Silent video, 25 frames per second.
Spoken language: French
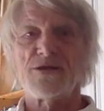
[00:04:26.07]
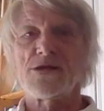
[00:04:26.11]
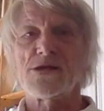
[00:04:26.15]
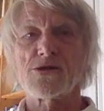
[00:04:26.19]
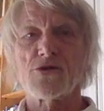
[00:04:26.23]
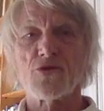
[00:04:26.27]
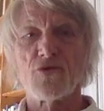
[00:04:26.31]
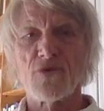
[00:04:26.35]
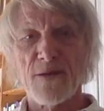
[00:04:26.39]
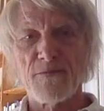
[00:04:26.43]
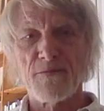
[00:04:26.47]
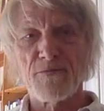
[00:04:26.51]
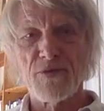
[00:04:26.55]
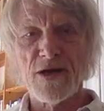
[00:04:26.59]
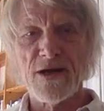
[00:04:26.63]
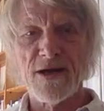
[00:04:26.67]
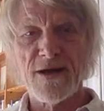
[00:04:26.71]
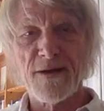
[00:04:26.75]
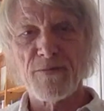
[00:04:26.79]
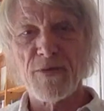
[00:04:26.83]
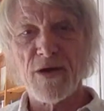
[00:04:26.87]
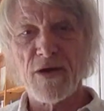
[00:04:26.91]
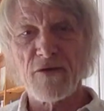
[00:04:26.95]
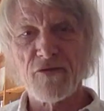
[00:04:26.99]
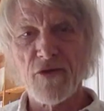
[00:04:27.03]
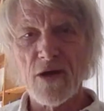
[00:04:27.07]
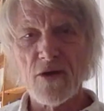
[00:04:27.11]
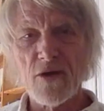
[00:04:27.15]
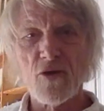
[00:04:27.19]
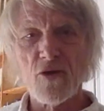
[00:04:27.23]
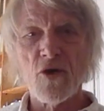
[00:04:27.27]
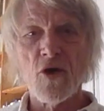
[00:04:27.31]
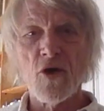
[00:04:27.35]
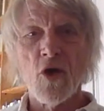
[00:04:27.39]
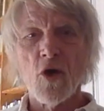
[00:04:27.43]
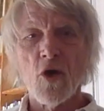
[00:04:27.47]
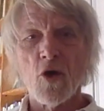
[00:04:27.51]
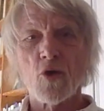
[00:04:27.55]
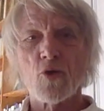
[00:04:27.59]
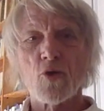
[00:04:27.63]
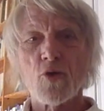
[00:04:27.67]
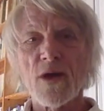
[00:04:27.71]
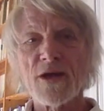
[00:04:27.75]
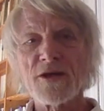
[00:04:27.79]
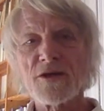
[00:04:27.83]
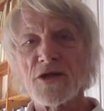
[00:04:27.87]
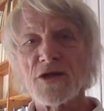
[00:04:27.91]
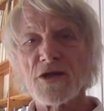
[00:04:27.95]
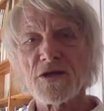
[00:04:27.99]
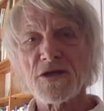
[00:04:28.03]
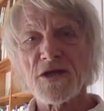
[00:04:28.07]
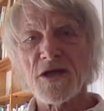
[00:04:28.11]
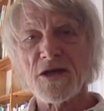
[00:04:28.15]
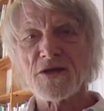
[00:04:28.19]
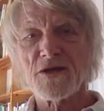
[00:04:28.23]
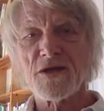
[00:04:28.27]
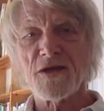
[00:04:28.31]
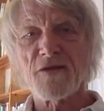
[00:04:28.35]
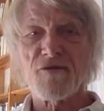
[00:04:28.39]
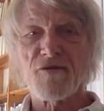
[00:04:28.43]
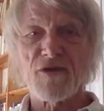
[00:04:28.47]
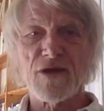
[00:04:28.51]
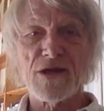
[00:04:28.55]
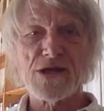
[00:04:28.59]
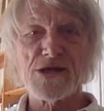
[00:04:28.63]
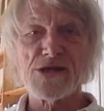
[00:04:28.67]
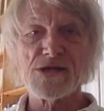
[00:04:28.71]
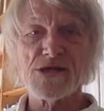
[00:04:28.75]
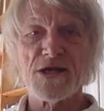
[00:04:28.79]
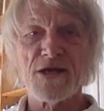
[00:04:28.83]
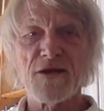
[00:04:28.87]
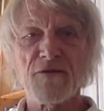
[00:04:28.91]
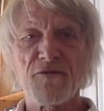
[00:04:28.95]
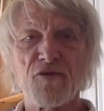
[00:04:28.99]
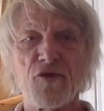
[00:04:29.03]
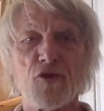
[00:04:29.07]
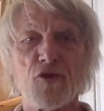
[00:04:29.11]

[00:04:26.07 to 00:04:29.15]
C'est ce qu'on appelle là parfois le quantitative easing